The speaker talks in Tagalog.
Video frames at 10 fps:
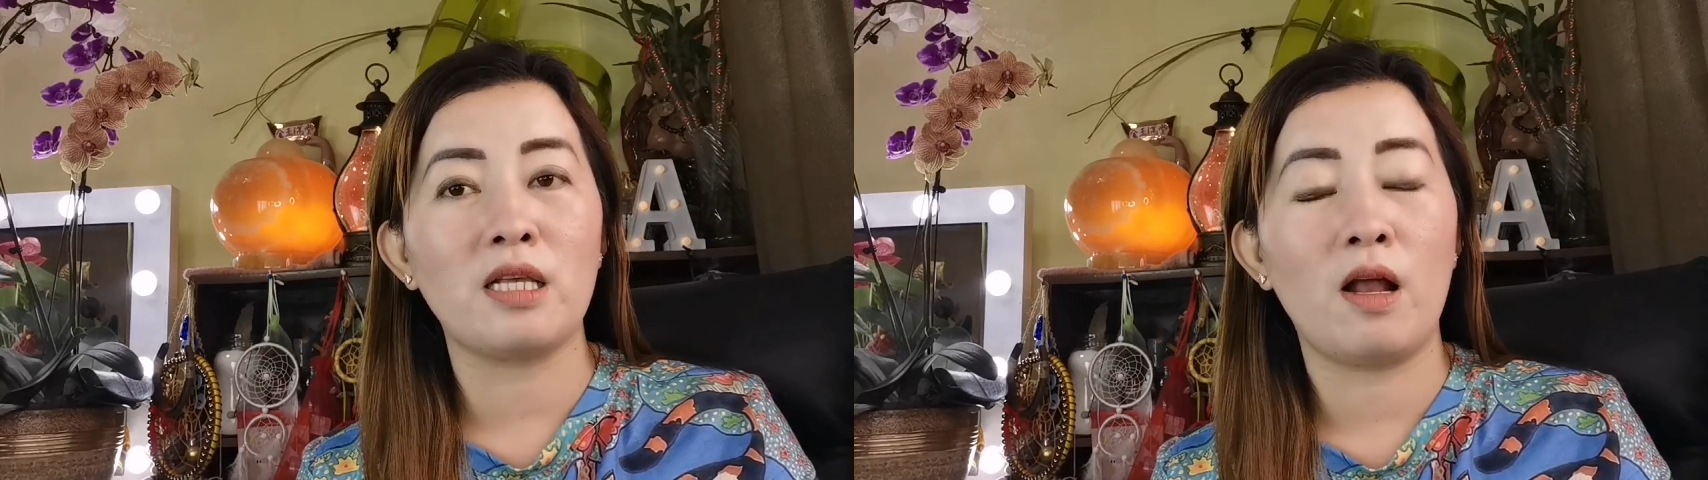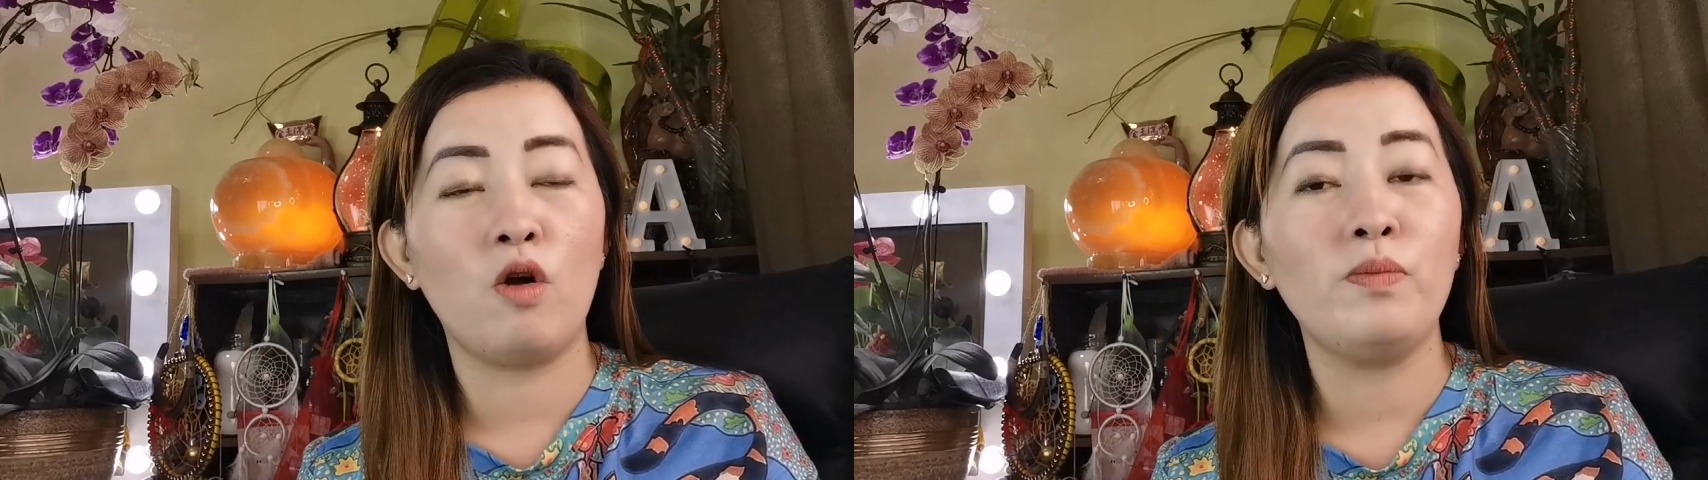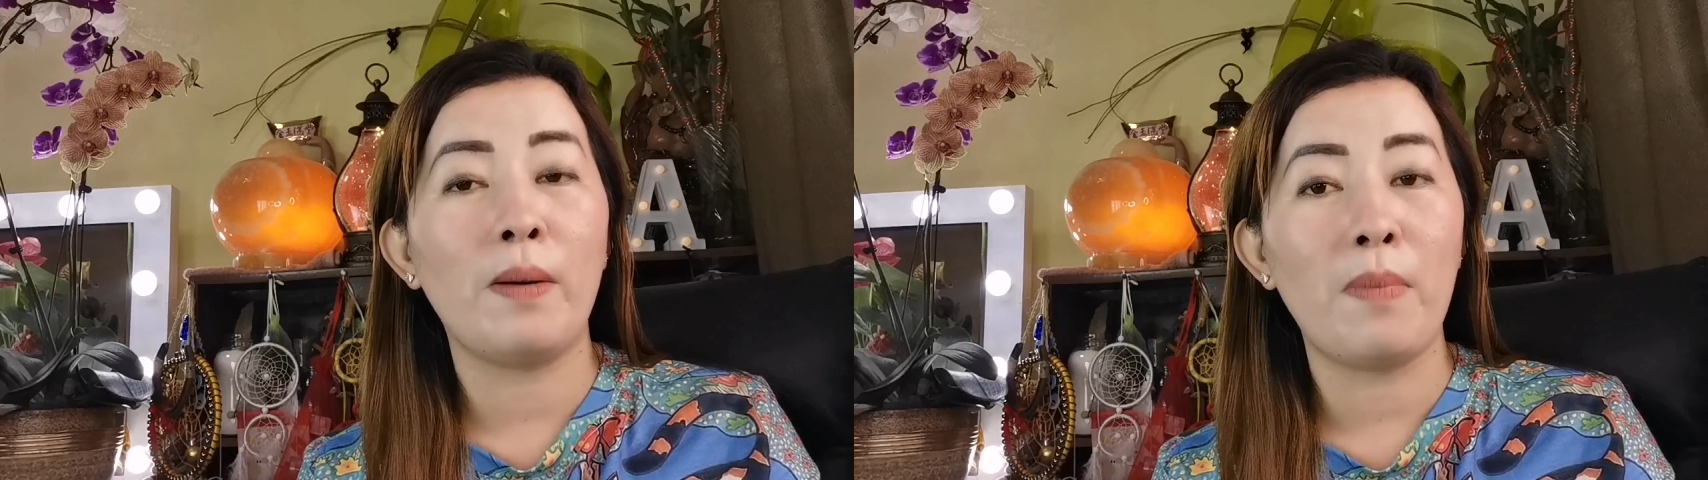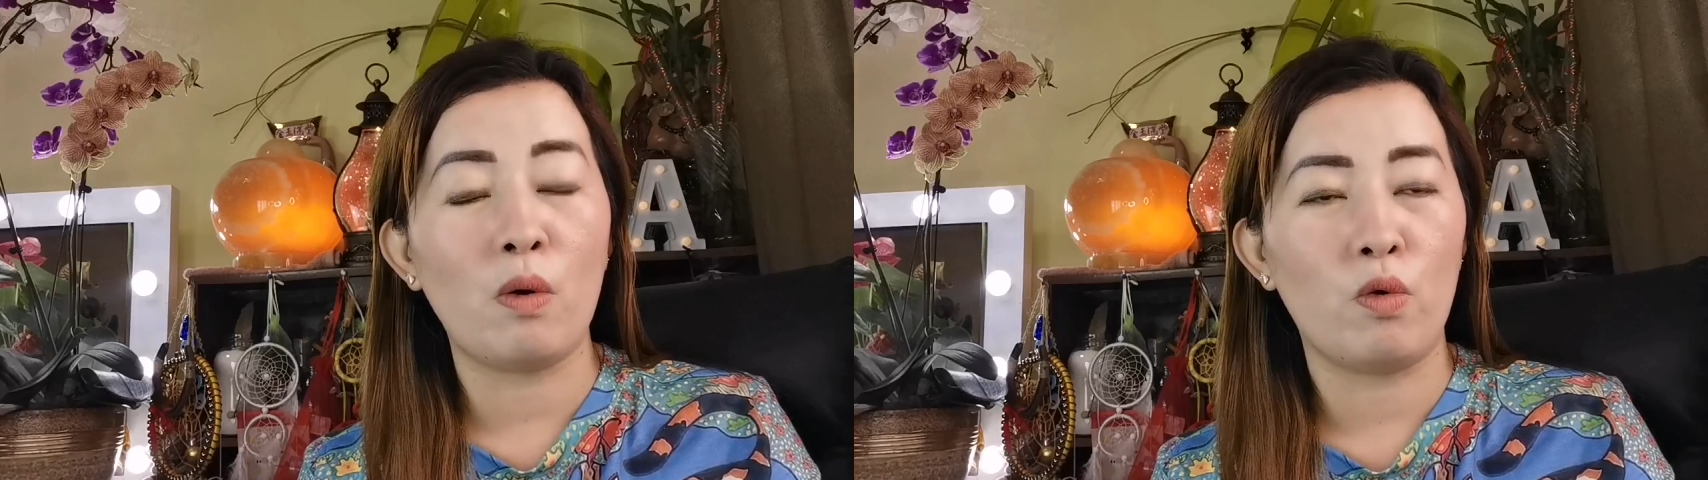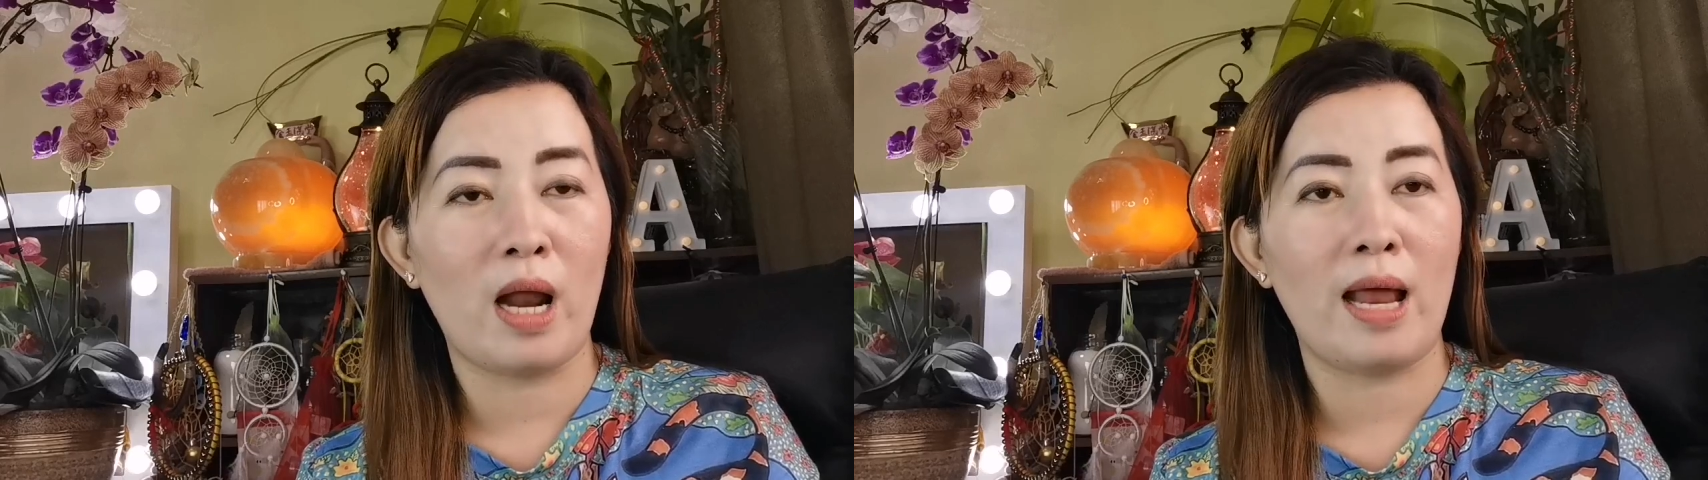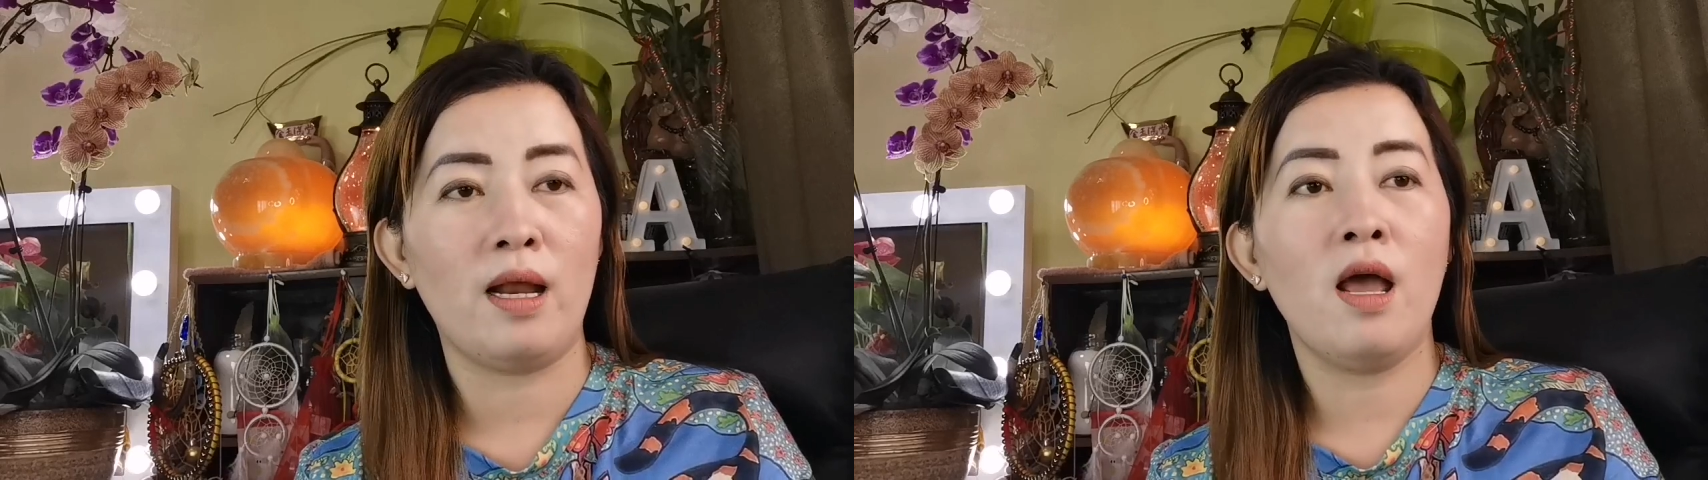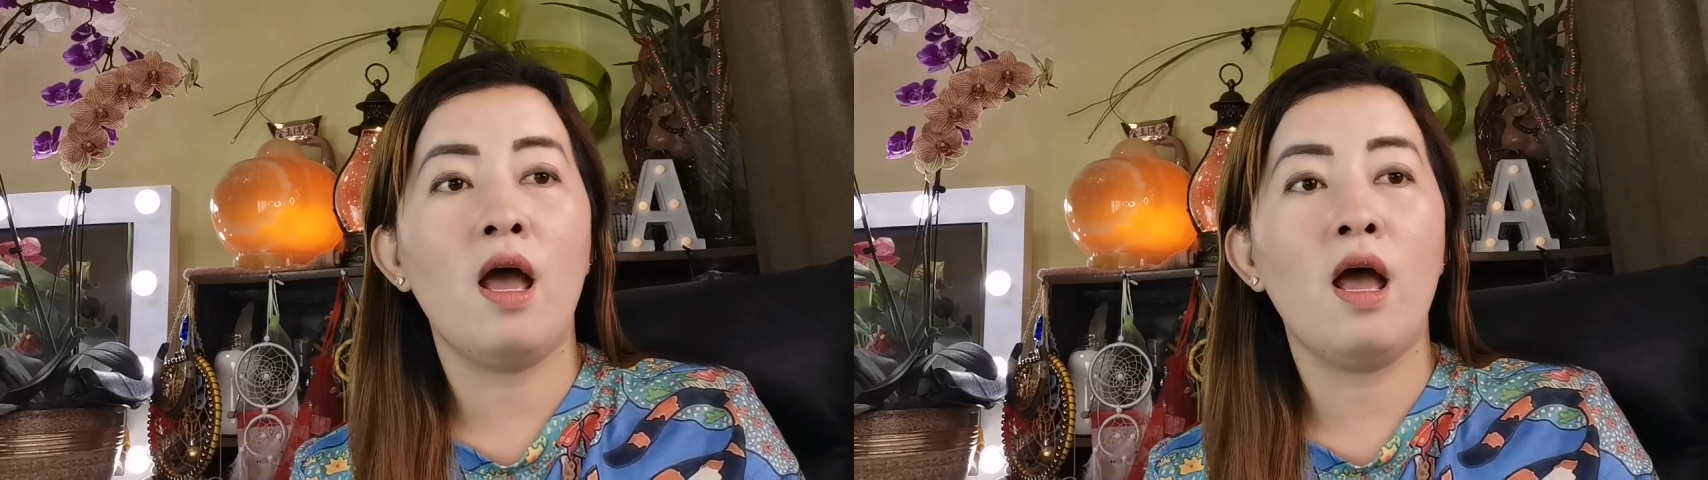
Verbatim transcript: sa loob ng bakuran.